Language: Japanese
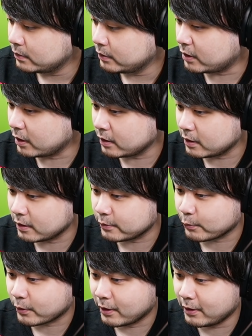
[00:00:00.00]
ゲンゲン
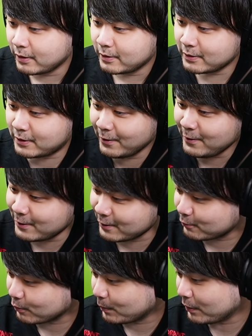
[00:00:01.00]
とかゲンゲン
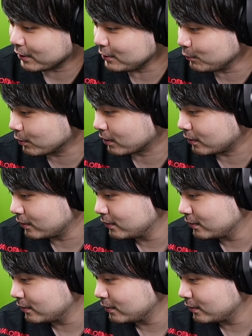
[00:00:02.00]
とかまだいんのかな